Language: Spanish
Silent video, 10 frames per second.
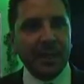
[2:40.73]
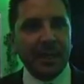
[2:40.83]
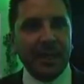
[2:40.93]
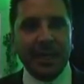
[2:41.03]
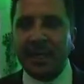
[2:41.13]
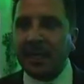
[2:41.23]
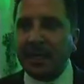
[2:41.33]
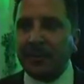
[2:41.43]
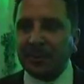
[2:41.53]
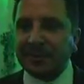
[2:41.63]
Y,
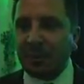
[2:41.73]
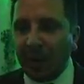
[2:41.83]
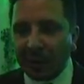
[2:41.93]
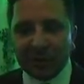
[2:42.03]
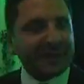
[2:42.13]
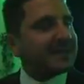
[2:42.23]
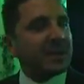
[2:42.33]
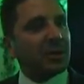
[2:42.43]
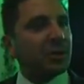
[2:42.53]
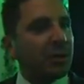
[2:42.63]
y pues cuando estás
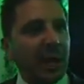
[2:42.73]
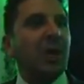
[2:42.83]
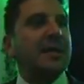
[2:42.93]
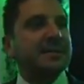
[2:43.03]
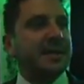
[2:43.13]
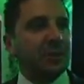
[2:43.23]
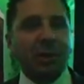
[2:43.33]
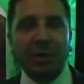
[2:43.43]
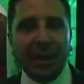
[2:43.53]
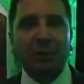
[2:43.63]
del otro lado del
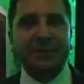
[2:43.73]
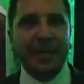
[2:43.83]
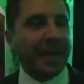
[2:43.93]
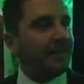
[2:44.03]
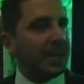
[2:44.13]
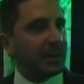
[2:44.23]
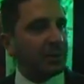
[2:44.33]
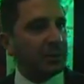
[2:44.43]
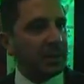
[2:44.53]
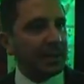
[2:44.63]
escritorio la cosa cambia,
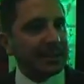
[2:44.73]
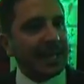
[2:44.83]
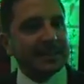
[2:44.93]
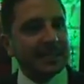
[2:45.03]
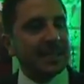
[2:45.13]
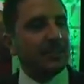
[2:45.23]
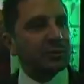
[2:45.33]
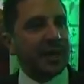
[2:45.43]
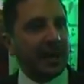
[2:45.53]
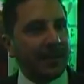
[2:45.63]
¿no? Tratas de
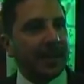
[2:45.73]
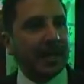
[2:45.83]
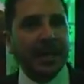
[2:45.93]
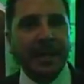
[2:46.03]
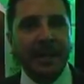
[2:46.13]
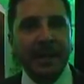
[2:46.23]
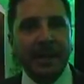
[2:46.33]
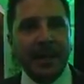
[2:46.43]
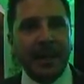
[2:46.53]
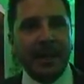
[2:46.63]
buscar la manera
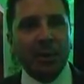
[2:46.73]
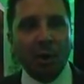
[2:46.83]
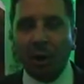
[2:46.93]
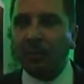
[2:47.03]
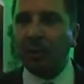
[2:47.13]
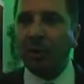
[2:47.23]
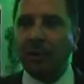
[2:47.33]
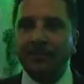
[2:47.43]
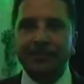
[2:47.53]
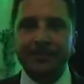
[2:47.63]
en
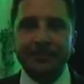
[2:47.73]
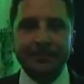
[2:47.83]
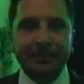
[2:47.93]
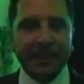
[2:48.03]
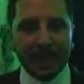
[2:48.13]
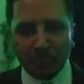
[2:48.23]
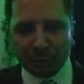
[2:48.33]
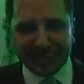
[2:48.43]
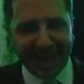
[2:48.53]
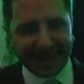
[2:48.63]
cómo
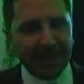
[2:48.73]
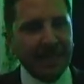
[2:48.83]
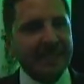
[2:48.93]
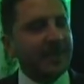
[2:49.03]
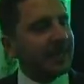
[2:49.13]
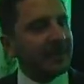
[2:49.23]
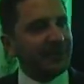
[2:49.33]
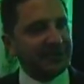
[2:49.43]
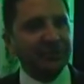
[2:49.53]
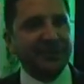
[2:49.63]
buscar realmente
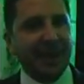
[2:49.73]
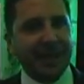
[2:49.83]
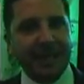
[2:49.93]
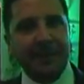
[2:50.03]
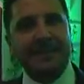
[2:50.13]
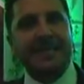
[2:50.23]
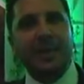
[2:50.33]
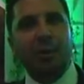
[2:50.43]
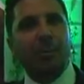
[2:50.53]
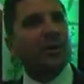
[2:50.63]
beneficios tangibles
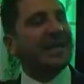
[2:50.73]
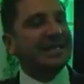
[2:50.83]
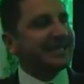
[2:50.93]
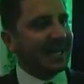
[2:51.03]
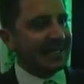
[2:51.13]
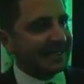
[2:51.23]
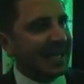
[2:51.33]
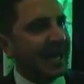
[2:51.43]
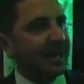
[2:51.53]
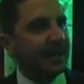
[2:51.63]
y cómo
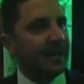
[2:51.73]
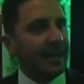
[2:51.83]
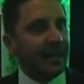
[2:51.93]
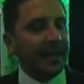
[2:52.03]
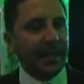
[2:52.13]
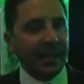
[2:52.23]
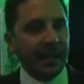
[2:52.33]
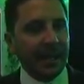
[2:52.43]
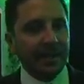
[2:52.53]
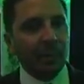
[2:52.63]
cristalizar
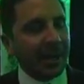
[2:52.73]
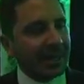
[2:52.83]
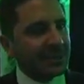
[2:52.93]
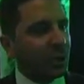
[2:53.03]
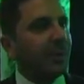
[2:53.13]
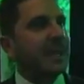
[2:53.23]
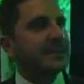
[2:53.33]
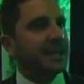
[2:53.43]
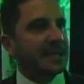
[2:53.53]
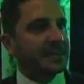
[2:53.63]
eh, en buenas
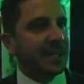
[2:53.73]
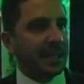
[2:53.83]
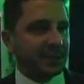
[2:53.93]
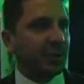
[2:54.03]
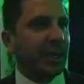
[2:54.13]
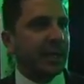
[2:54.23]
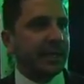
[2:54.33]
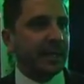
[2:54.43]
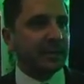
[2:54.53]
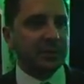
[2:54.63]
obras hacia la
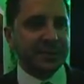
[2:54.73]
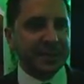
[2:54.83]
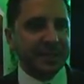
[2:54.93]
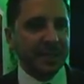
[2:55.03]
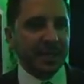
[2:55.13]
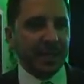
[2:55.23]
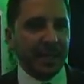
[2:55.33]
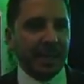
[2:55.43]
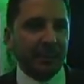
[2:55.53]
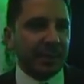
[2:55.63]
ciudadanía. Entonces,
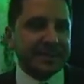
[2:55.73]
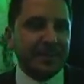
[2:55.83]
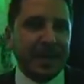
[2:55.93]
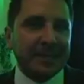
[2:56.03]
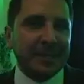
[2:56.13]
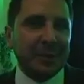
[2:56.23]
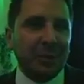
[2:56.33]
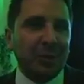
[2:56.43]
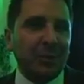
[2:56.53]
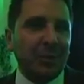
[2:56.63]
eh, por esa parte
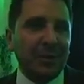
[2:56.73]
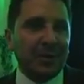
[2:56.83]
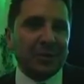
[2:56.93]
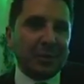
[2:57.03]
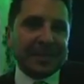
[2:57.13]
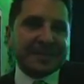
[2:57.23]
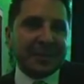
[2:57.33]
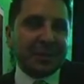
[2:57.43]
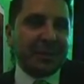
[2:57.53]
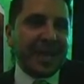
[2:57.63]
yo, yo me
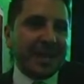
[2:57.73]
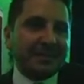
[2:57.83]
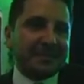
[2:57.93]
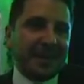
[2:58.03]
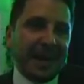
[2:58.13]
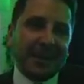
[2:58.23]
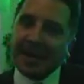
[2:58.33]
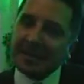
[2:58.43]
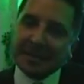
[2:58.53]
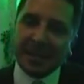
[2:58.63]
siento bien, habrá
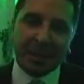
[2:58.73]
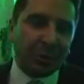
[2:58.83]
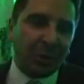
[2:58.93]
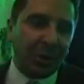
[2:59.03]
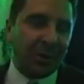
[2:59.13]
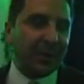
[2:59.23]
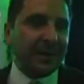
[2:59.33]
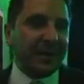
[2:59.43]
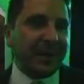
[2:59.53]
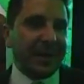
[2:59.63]
gente que no
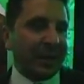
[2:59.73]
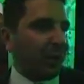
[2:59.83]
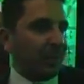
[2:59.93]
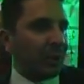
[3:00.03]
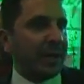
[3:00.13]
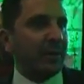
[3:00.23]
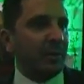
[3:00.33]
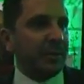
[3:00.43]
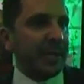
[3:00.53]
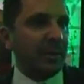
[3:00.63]
eh, comulgue
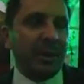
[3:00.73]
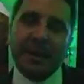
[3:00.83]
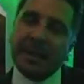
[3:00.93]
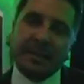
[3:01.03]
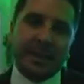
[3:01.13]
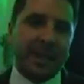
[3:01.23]
conmigo, habrá gente